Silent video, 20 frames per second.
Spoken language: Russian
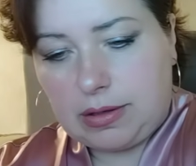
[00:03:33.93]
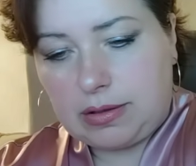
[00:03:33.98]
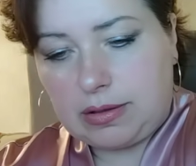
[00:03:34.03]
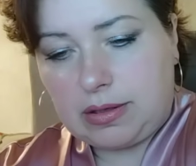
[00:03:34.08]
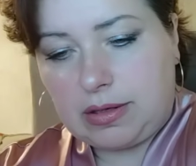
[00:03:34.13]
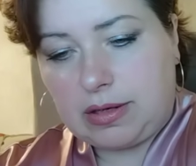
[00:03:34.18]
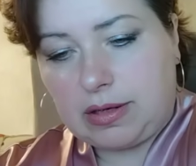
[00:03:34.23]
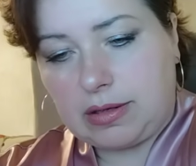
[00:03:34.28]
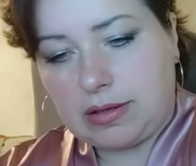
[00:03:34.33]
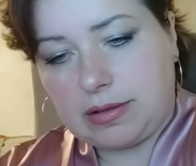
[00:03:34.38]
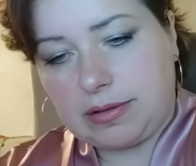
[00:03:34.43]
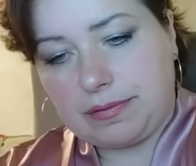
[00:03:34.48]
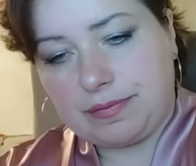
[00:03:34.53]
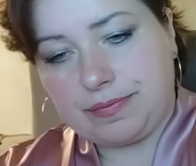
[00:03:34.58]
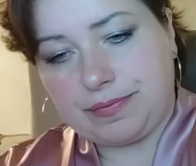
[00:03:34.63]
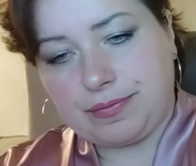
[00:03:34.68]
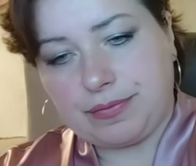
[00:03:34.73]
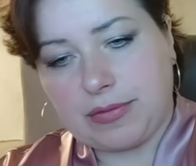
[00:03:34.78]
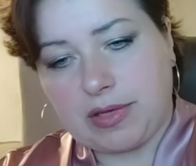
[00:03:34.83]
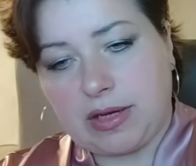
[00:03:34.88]
Так.
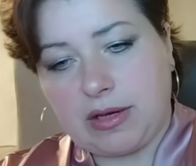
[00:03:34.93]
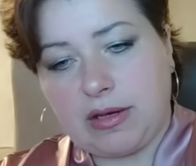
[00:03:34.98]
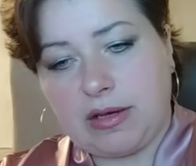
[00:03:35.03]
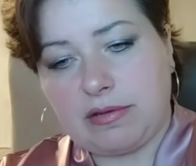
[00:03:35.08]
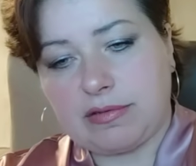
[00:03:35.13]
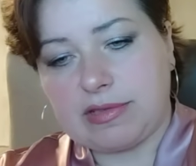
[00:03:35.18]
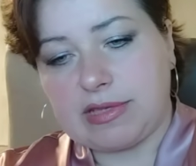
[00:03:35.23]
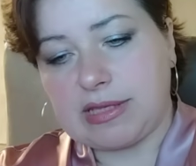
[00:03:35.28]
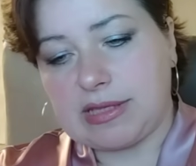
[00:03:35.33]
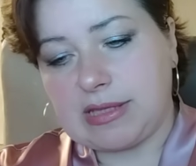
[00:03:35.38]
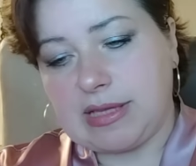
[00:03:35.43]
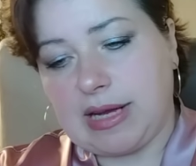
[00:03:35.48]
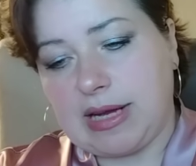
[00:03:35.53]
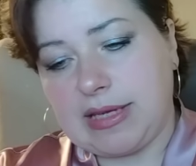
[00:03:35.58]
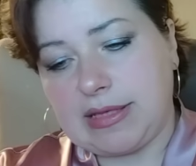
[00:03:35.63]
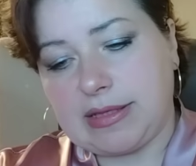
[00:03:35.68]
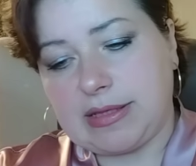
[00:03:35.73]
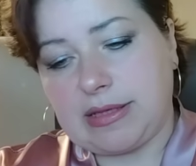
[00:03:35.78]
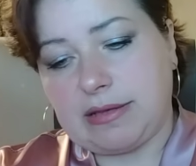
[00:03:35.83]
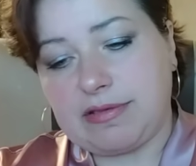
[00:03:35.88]

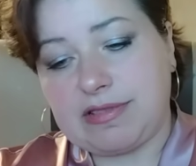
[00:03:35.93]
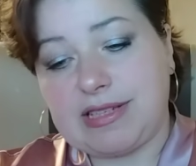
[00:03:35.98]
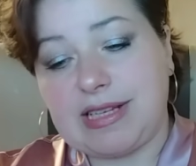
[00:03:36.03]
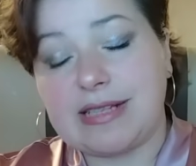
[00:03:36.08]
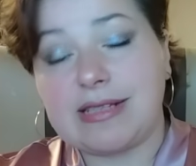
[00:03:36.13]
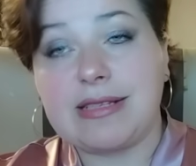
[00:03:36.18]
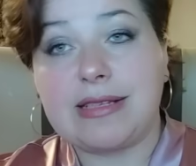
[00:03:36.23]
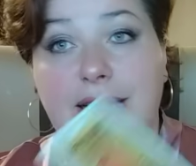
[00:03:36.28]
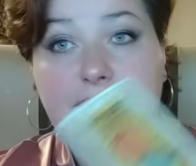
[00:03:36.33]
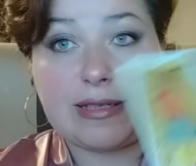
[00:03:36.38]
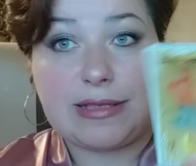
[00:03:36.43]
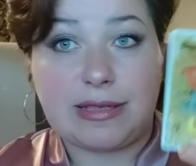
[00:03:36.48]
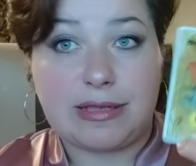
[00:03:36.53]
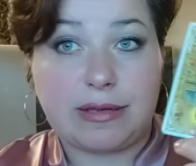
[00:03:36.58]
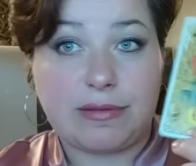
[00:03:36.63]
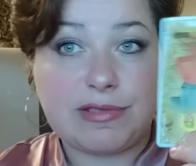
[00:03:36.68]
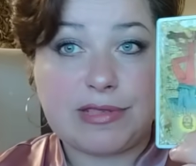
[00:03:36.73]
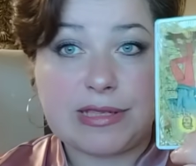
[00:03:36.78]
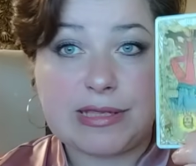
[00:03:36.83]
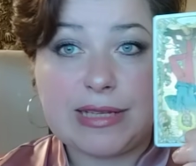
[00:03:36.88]
Сознатель,
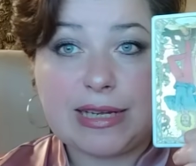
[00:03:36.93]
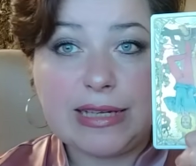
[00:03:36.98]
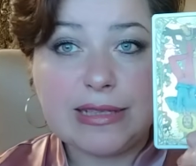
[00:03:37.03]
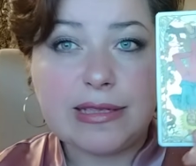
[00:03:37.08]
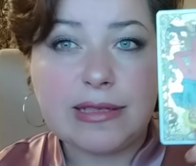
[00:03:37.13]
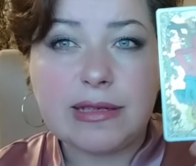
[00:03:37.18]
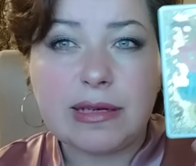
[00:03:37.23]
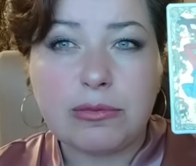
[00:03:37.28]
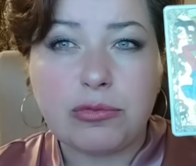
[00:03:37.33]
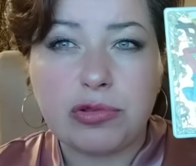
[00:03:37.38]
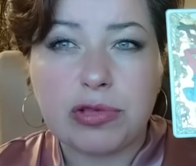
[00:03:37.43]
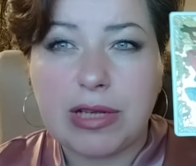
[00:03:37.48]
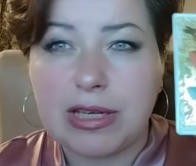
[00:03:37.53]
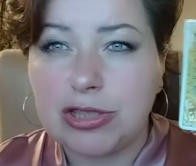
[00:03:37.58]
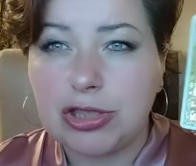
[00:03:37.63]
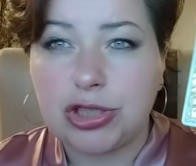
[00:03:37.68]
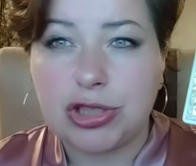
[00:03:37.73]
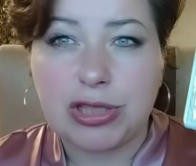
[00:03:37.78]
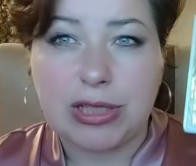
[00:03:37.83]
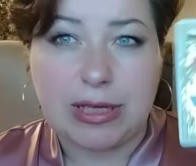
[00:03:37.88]
сознательно. В сознательном у
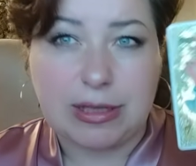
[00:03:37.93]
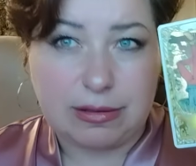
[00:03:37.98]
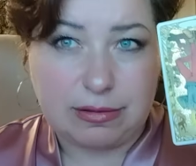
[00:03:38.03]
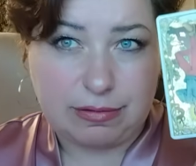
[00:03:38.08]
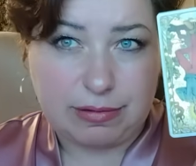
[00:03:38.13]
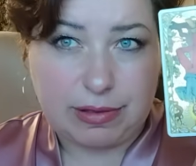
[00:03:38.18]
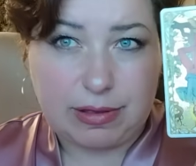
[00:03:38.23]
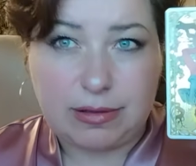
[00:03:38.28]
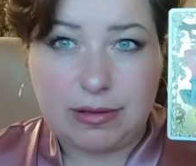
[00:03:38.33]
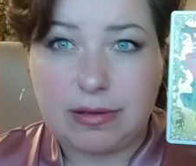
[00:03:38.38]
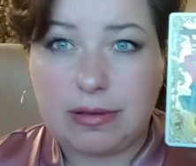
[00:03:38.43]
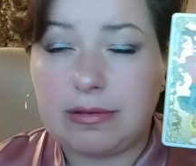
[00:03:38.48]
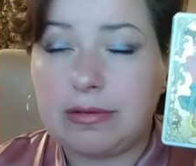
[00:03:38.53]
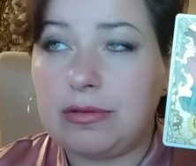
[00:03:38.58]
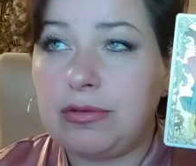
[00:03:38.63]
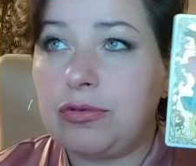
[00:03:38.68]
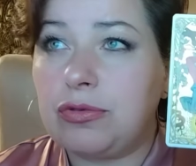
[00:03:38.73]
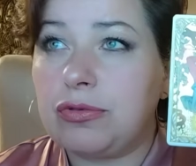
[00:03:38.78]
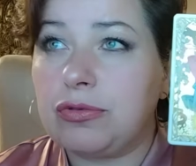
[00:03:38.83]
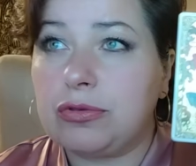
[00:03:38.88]
нас жертвы
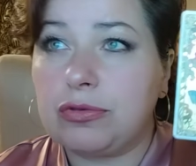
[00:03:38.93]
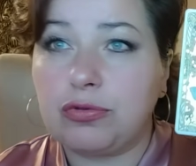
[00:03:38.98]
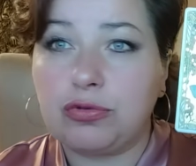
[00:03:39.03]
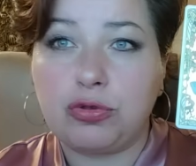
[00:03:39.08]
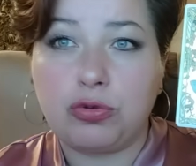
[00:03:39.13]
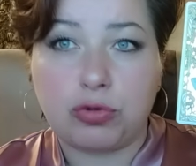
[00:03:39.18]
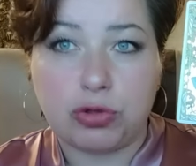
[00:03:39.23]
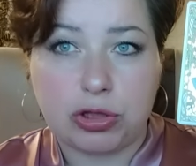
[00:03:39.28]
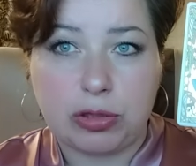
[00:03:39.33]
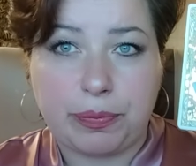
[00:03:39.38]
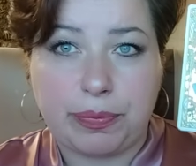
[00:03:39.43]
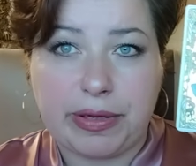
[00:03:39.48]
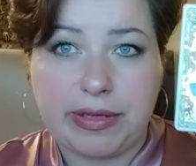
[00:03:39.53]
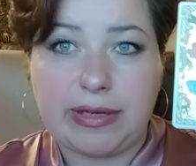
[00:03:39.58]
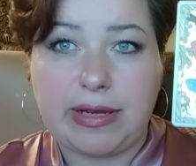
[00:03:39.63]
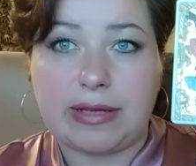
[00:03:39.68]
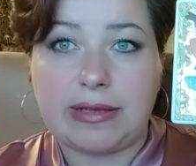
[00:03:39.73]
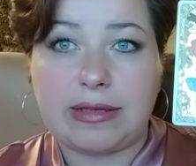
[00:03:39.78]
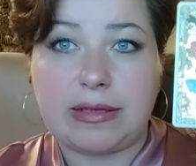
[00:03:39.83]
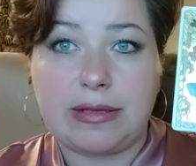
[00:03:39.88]
но ну, тут тоже
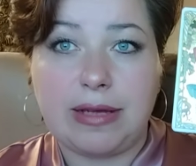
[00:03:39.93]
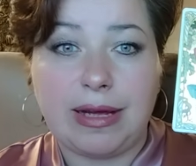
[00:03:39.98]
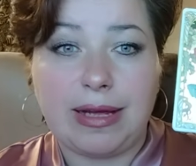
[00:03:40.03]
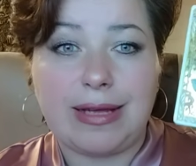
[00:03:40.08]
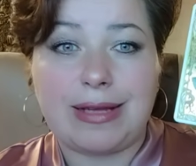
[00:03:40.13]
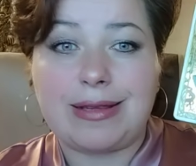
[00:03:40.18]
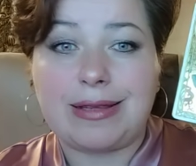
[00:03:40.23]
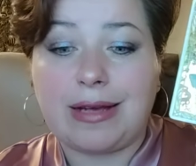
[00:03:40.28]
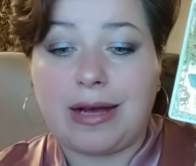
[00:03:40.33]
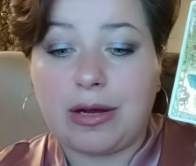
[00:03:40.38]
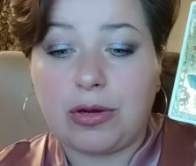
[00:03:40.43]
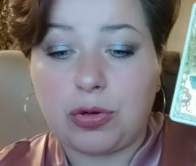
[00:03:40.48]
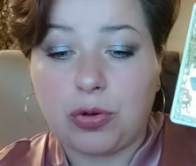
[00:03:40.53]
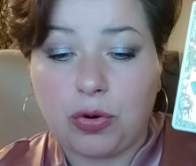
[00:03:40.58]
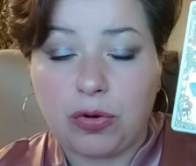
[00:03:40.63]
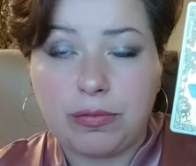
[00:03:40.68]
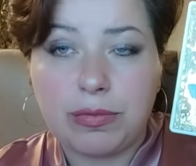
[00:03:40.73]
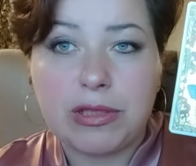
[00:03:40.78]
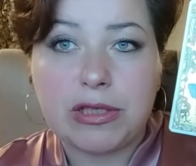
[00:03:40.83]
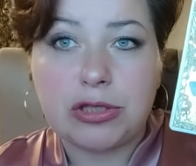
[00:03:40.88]
понятно, да, это
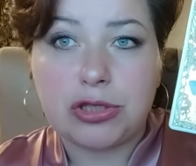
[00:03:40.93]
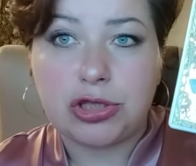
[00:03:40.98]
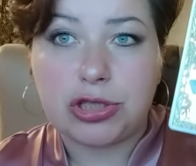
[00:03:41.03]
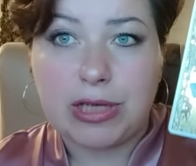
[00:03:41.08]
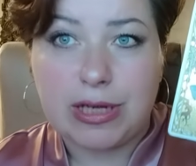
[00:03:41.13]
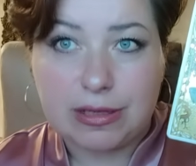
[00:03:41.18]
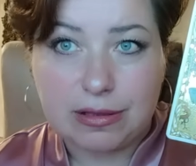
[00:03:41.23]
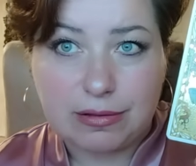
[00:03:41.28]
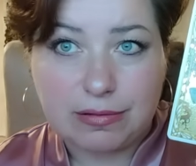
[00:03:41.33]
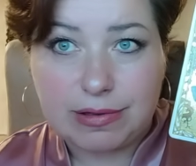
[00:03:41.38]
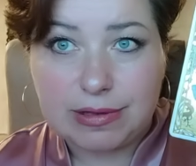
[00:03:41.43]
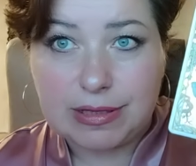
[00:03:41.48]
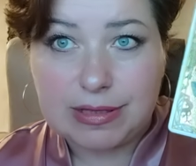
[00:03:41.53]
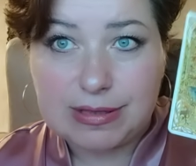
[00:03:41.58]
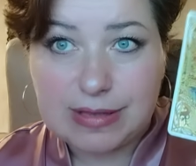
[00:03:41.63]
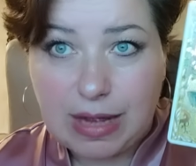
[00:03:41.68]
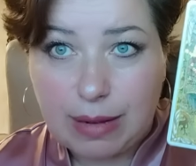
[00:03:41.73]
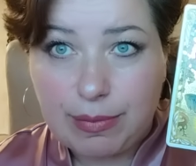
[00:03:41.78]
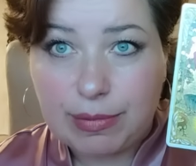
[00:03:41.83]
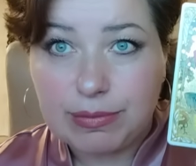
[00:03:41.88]
огромные жертвы. На
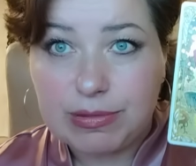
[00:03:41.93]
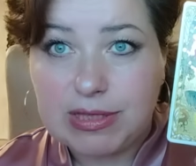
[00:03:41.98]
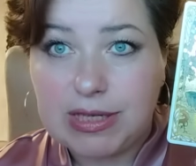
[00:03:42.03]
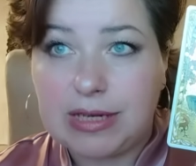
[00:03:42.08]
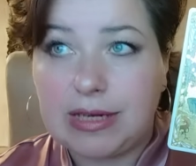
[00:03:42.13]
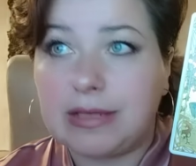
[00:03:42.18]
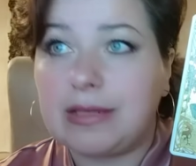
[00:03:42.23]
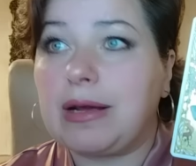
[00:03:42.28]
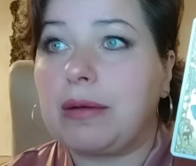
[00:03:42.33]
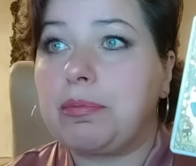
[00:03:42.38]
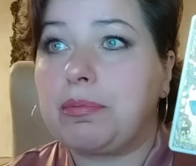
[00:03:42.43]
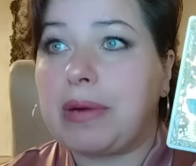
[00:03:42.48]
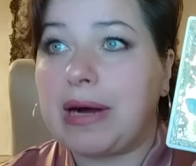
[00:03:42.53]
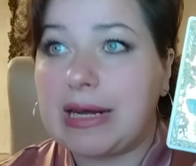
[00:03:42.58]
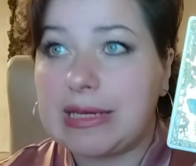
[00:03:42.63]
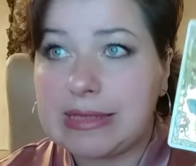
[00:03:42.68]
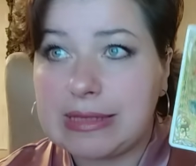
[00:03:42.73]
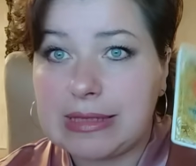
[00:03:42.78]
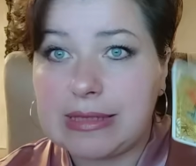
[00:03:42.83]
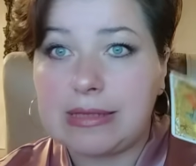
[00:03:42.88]
самом деле это
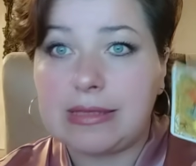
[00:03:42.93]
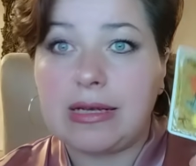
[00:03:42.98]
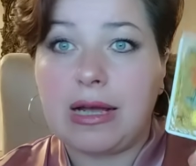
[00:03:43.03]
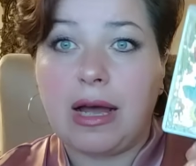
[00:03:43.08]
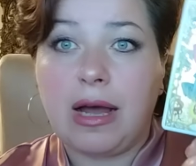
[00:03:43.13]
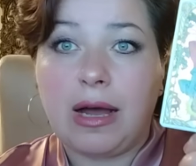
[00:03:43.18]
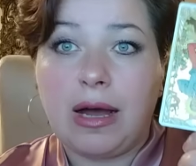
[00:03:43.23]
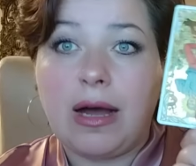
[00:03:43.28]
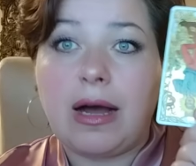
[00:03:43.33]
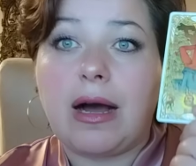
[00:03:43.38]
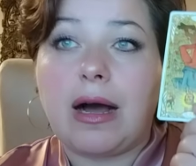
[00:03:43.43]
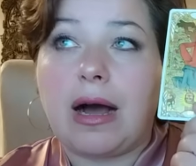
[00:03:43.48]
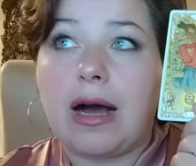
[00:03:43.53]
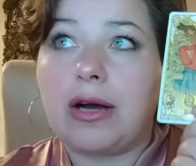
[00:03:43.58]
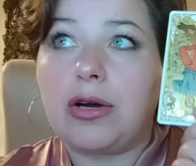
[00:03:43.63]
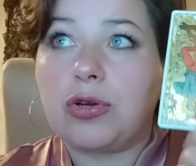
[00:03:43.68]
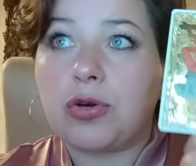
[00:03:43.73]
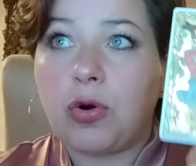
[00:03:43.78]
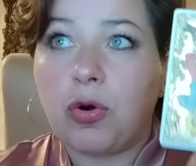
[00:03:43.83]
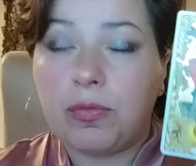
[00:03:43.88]
опасность
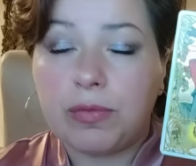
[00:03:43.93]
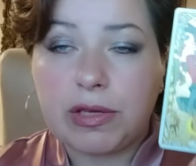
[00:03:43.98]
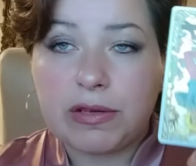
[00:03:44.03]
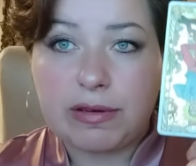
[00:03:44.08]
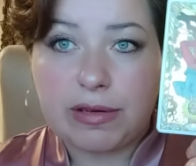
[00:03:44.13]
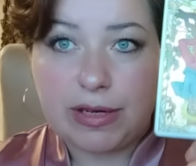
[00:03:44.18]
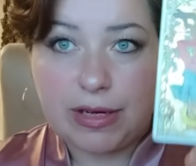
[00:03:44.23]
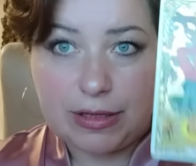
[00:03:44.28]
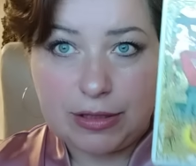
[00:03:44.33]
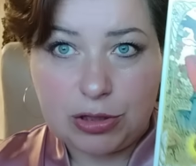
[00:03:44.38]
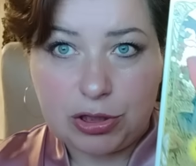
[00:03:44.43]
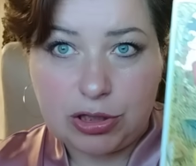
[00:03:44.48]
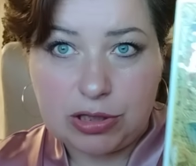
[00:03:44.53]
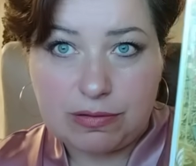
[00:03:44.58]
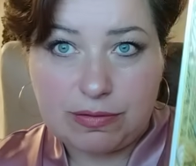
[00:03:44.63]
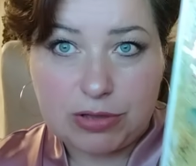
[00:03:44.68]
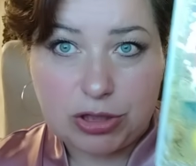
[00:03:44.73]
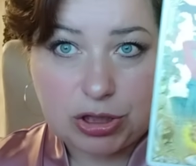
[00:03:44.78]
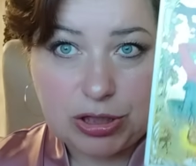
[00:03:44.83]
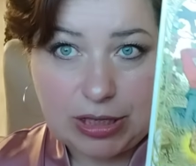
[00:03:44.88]
огромного
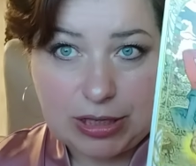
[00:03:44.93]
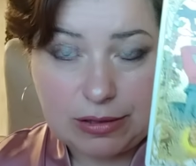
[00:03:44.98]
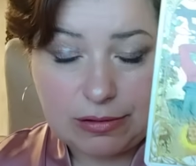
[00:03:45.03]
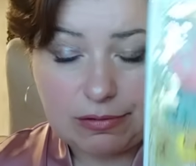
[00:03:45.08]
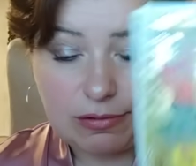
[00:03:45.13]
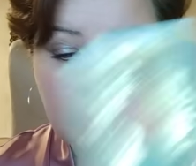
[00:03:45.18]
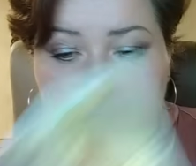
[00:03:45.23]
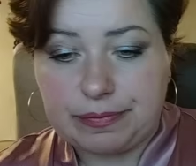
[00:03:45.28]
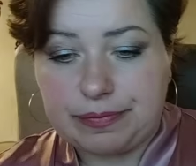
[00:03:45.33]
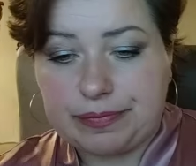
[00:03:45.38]
количества жертв.